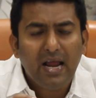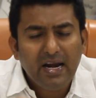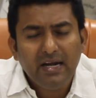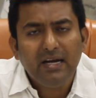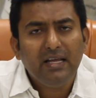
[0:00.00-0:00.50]

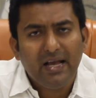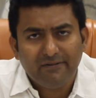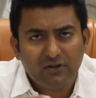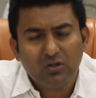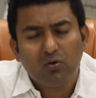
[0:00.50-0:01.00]
ఎన్ని
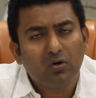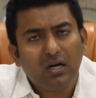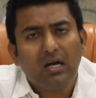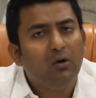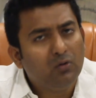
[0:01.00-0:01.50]
ఎఫ్స్
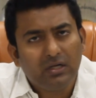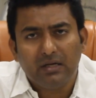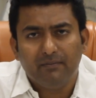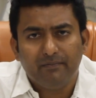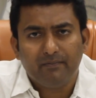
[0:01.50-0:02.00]
టోటల్గా ఉంటే
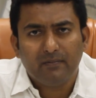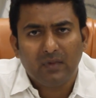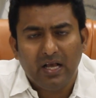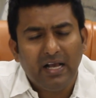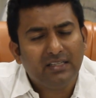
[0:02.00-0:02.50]

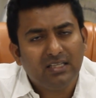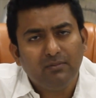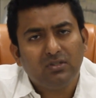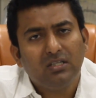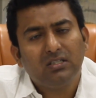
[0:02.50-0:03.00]

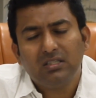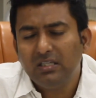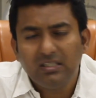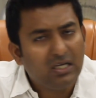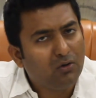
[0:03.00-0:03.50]
ఎగ్జామ్షన్స్
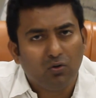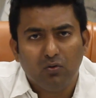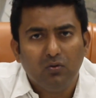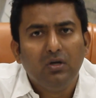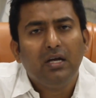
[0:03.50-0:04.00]
తీసేయకూడదు
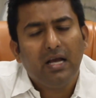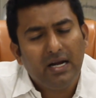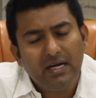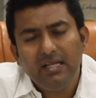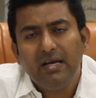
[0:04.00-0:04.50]

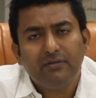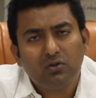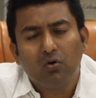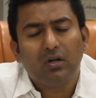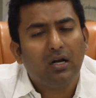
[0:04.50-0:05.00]
ఎన్ని ఎఫ్స్
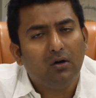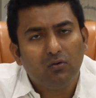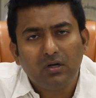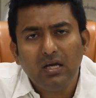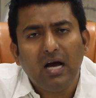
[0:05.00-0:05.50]
టోటల్గా
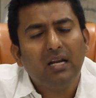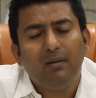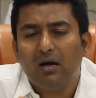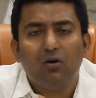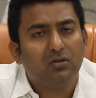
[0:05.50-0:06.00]
ఉంటే అన్ని
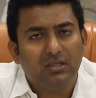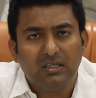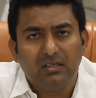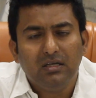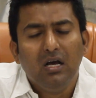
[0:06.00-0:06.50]
బ్యాక్లాగ్స్
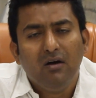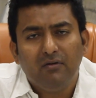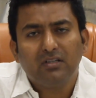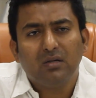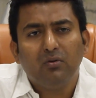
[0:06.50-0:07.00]
అండి
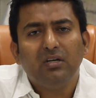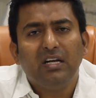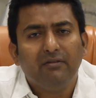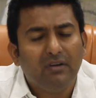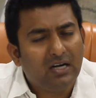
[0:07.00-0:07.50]
ఫర్ సపోజ్ నేను
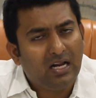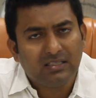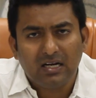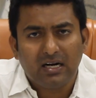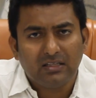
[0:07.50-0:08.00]
ఎంఎన్ నాలుగు
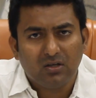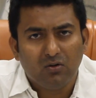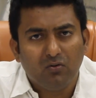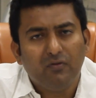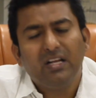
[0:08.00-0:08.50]
సార్లు
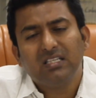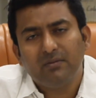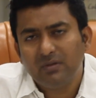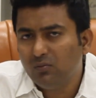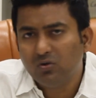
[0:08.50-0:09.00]
రాశాను వేరే
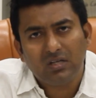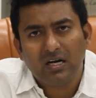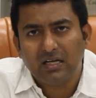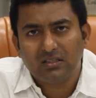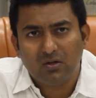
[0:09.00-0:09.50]
సబ్జెక్ట్ మూడు సార్లు
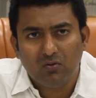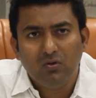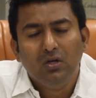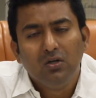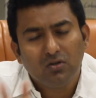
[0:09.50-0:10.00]
రాశాను
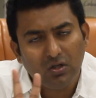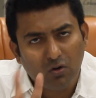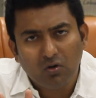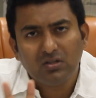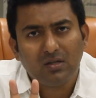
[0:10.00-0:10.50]
సో ఈ
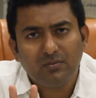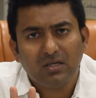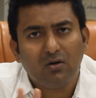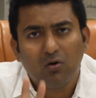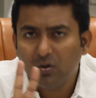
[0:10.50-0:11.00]
రెండు
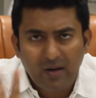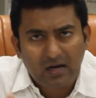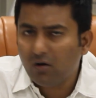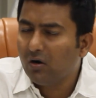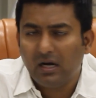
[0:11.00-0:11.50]
సబ్జెక్టులు రెండు
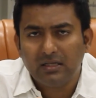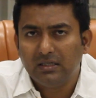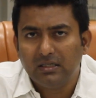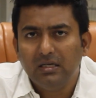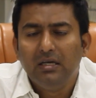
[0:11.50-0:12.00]
బ్యాక్లాగ్లు
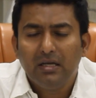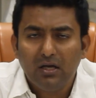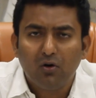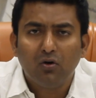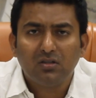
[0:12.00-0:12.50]
కాదండి
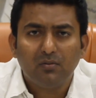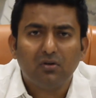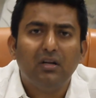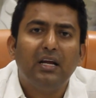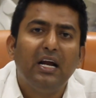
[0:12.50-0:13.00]
ఈ రెండు
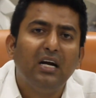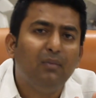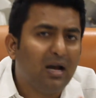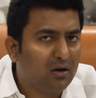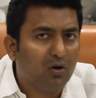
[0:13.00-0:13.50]
సబ్జెక్టులు ఏడు
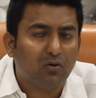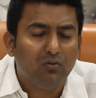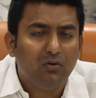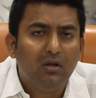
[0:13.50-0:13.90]
బ్యాక్లాగ్లు